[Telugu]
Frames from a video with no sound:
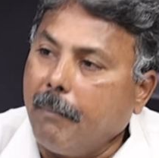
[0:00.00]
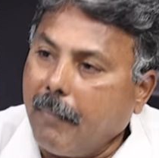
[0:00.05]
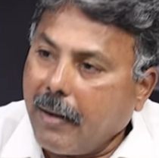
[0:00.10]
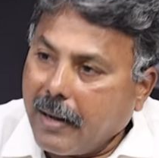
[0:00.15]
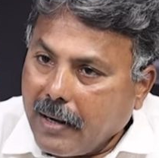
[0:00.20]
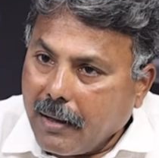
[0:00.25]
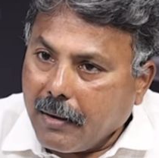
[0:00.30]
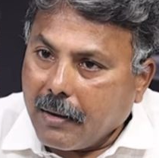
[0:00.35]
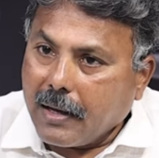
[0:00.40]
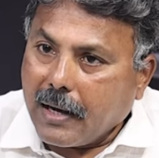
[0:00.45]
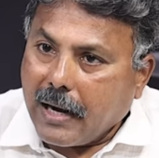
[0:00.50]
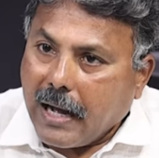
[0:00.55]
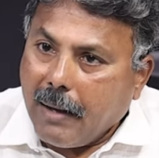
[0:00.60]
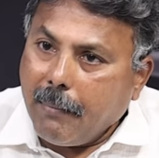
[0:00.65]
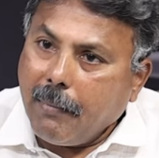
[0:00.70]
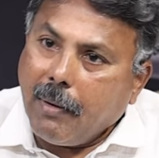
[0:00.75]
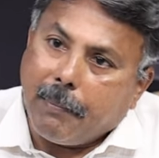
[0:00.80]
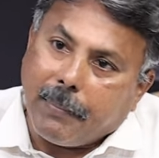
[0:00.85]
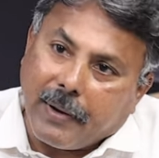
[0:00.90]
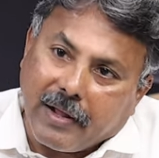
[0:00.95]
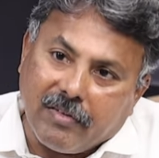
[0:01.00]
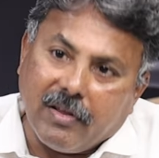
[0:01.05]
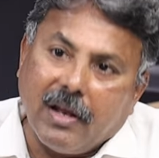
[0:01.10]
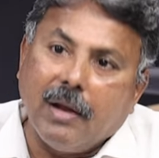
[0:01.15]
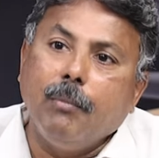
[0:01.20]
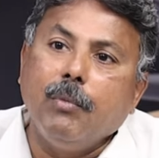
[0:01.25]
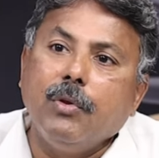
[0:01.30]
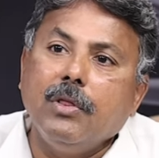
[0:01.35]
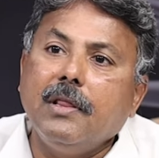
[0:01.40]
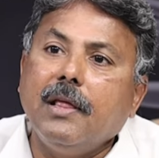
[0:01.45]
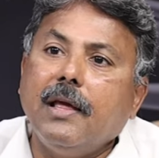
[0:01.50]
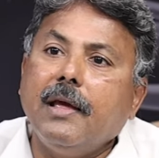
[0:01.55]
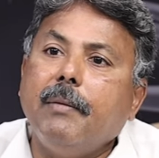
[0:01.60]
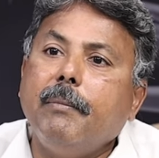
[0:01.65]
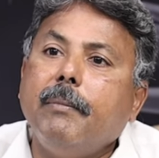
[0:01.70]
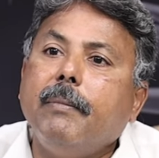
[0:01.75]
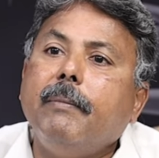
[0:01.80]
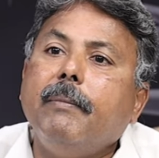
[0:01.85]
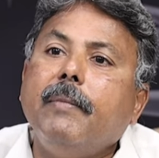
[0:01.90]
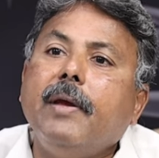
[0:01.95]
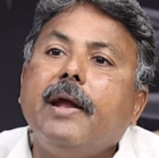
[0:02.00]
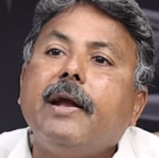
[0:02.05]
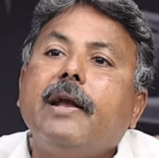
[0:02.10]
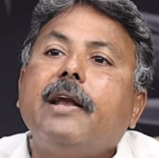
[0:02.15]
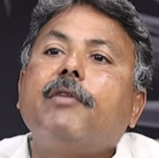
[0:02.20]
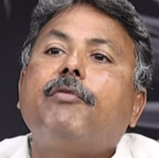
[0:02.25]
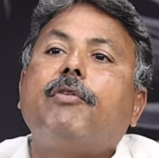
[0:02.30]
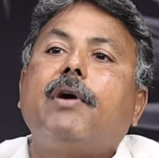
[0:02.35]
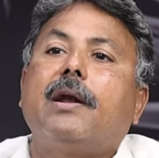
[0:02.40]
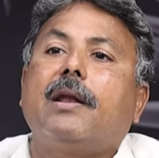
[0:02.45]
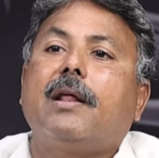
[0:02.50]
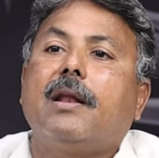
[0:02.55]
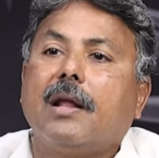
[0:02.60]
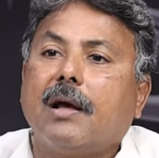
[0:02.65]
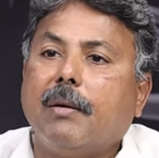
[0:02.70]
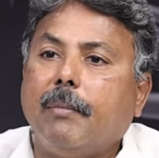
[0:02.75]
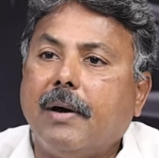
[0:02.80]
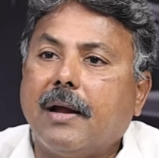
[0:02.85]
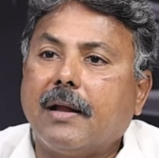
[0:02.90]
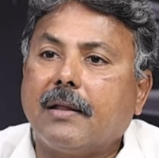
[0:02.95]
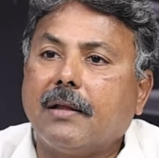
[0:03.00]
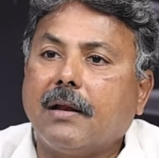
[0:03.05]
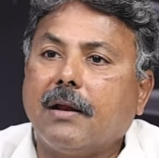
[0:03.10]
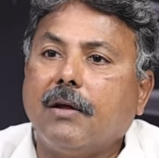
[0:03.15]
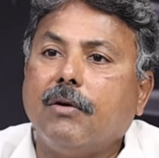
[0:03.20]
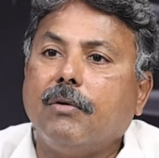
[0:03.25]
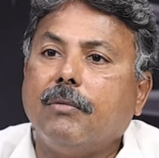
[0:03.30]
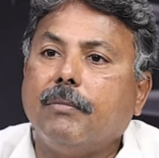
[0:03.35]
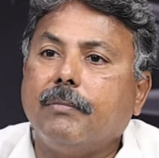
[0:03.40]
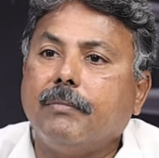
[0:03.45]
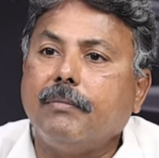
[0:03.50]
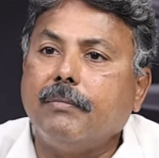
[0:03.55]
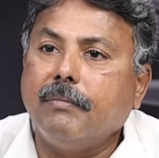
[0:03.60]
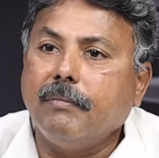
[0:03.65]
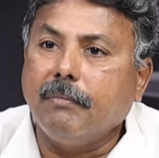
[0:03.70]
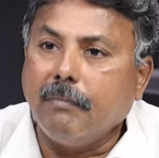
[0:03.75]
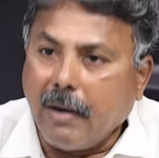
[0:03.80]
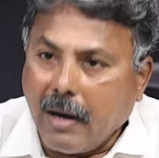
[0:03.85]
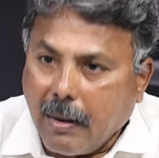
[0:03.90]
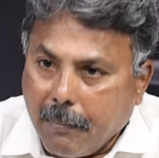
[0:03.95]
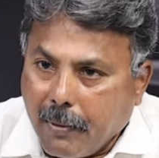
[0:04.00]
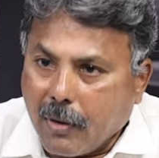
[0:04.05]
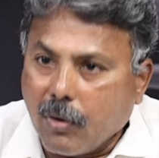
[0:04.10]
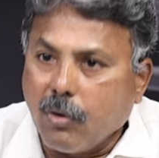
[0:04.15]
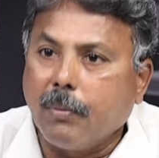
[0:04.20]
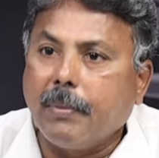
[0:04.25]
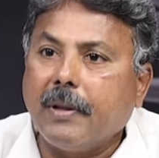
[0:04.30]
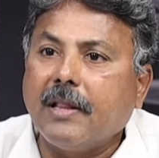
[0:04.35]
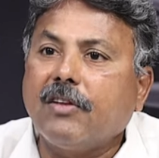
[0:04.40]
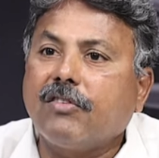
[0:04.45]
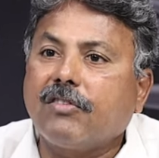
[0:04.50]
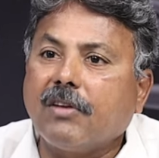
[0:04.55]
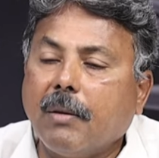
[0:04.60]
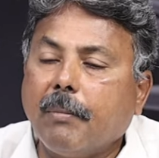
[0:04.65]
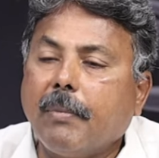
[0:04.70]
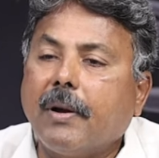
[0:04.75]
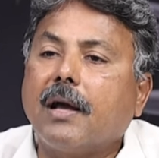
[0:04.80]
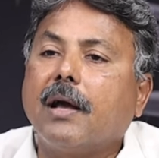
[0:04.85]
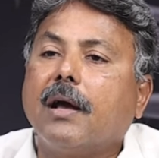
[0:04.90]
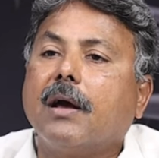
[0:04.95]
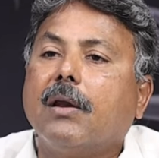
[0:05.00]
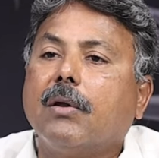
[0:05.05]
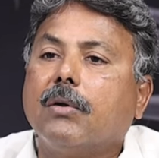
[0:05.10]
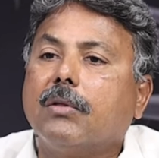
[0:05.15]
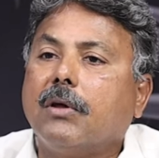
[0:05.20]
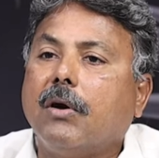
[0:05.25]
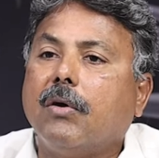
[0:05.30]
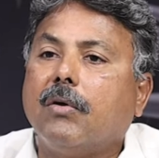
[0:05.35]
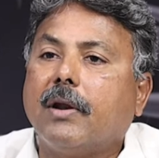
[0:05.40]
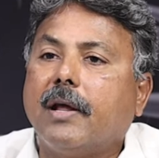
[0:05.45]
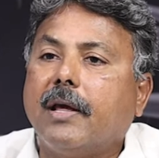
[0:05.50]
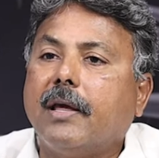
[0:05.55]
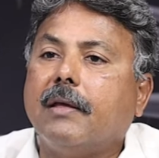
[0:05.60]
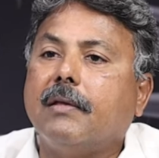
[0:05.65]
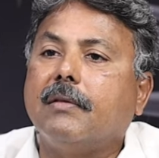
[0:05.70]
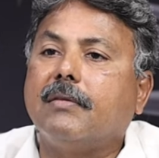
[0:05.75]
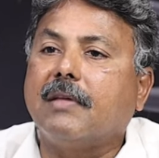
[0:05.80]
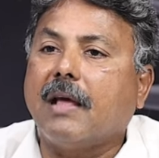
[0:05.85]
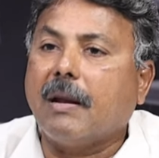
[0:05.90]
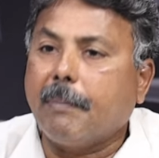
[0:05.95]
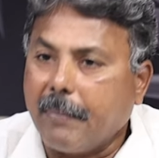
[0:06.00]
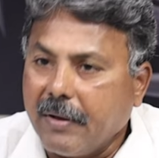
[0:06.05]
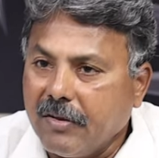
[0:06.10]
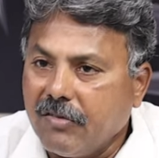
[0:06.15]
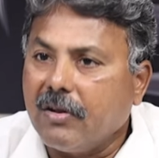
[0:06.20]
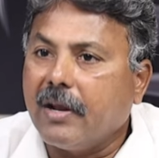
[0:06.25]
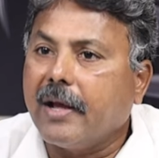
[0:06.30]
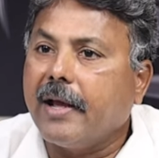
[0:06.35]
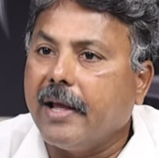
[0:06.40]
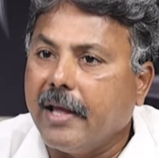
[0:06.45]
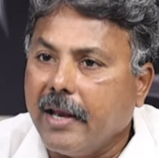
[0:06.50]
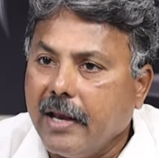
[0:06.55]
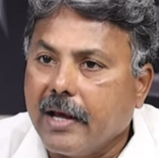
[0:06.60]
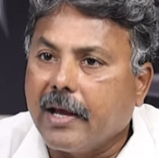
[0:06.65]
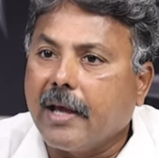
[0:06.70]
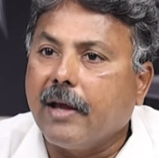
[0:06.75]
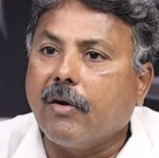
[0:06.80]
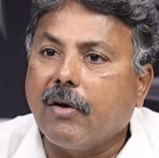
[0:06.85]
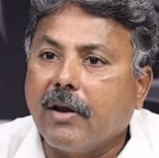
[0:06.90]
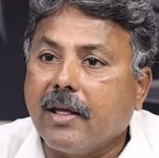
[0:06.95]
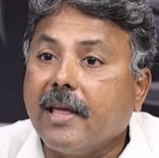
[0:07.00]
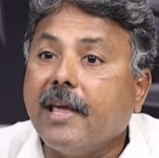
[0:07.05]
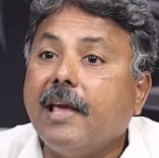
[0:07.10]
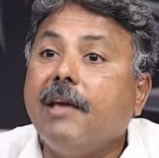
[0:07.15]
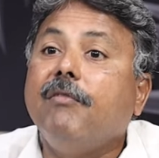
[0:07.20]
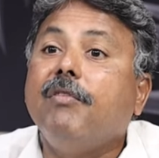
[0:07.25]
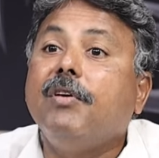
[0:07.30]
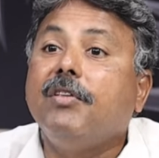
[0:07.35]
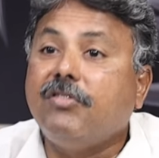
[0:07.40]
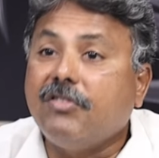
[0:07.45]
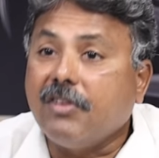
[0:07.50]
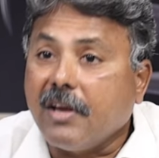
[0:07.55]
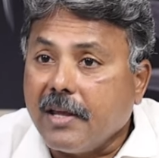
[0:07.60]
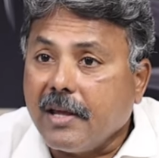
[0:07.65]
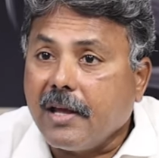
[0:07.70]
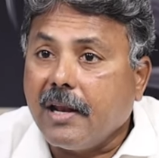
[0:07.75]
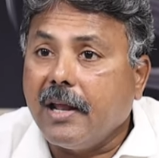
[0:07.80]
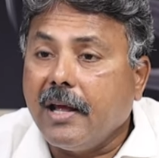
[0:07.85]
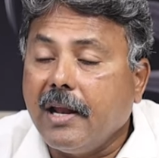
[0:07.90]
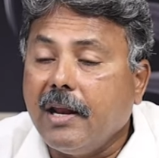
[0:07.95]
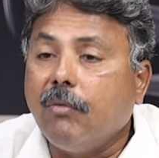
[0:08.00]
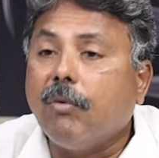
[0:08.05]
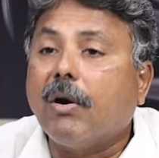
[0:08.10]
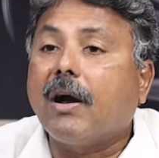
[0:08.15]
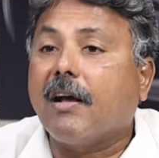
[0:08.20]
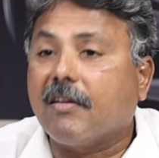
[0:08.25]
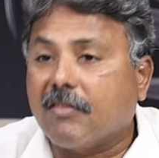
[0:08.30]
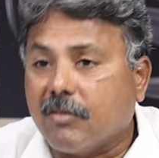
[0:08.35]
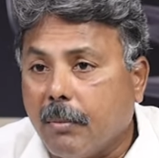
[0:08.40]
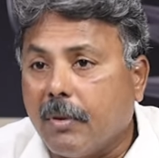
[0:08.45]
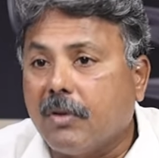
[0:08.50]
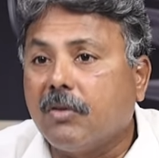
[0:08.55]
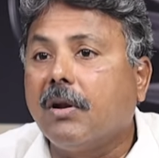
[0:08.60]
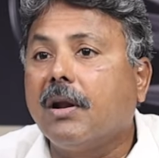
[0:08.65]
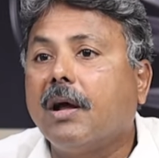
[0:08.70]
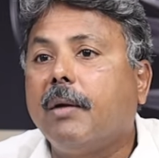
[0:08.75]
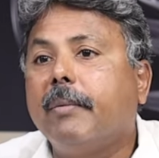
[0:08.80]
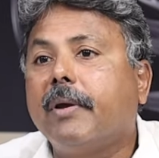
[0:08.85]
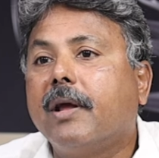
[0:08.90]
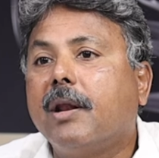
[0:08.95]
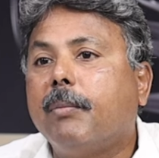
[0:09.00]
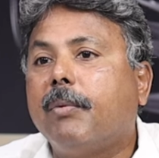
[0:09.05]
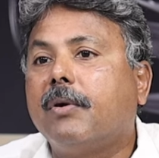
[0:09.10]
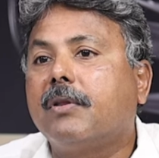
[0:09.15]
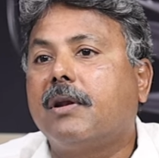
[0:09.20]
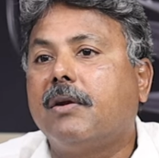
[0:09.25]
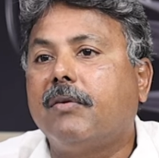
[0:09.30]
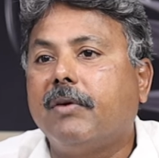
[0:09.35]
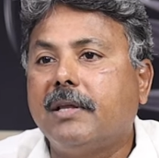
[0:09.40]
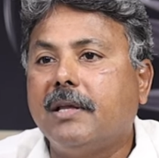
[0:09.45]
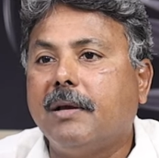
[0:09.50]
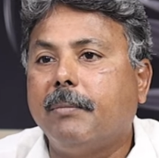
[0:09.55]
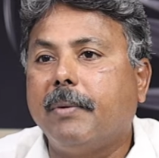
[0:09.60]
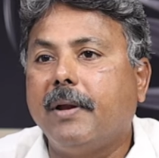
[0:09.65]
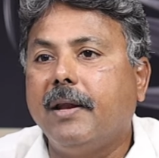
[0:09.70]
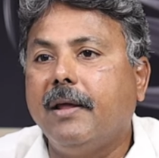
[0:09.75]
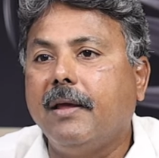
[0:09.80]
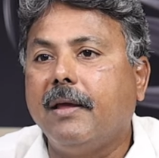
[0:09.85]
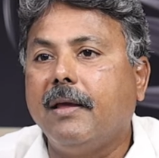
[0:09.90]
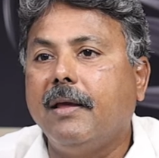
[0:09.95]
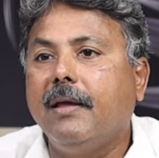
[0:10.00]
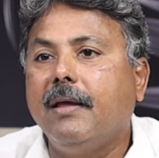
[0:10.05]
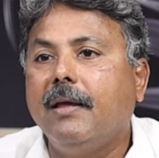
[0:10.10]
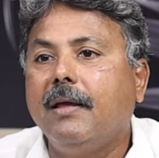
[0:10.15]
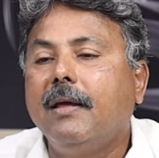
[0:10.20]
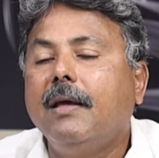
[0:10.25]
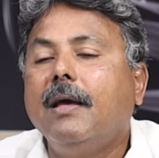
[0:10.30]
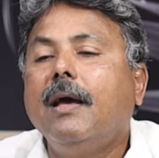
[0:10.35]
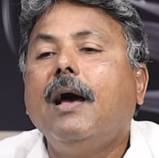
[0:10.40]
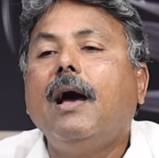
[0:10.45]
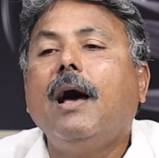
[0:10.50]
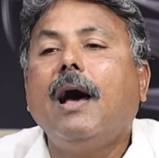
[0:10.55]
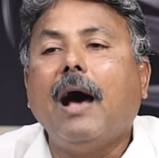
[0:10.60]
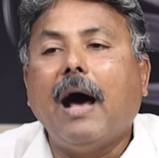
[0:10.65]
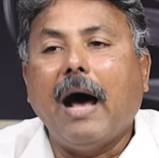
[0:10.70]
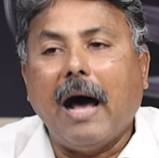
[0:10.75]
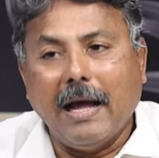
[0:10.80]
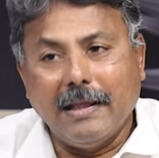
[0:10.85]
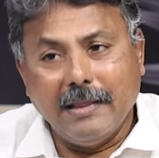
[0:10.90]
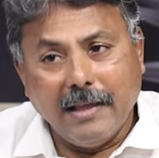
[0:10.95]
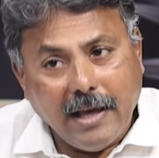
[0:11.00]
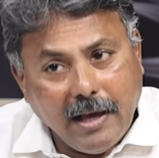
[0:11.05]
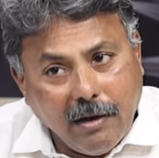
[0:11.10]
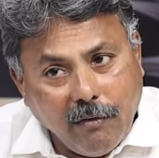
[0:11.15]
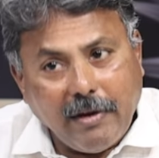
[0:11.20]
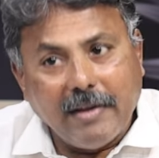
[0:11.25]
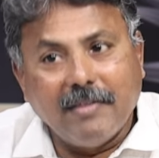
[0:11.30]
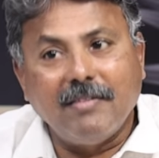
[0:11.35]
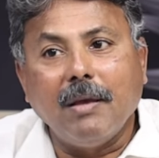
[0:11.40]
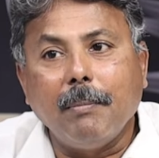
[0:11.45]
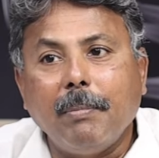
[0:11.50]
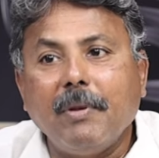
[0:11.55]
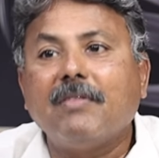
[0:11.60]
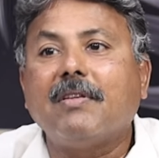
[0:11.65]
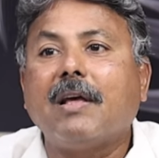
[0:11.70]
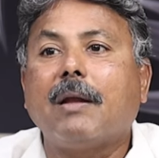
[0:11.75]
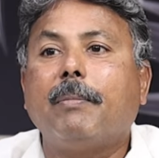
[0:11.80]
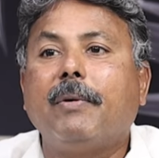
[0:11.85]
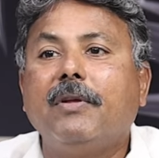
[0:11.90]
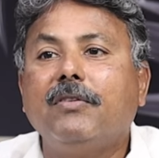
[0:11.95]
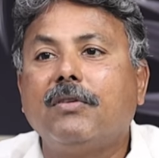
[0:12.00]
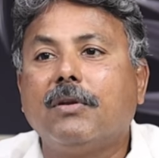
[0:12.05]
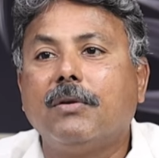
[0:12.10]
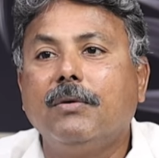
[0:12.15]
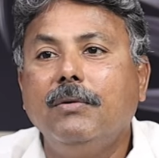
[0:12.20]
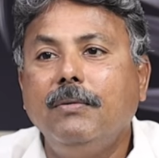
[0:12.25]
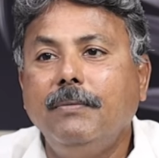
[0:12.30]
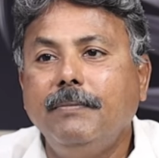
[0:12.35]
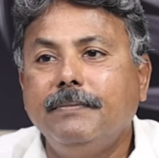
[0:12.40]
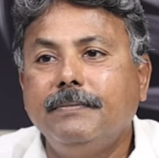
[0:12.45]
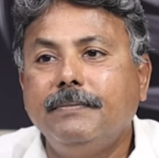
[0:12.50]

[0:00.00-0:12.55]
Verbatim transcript: మన గ్రామ ప్రజల ముందే మేము డిఫాల్టర్లుగా మారుతున్నాం మా పరువు ప్రతిష్టల భంగం కలుగుతూ ఉన్నాయి సర్పంచ్లుగా ఎన్నికై కూడా ఏమీ చెయ్యలేని ఒక అసమర్థులుగా మిగిలిపోతున్నాం అని చెప్పని అదే వైసీపీ సర్పంచ్లు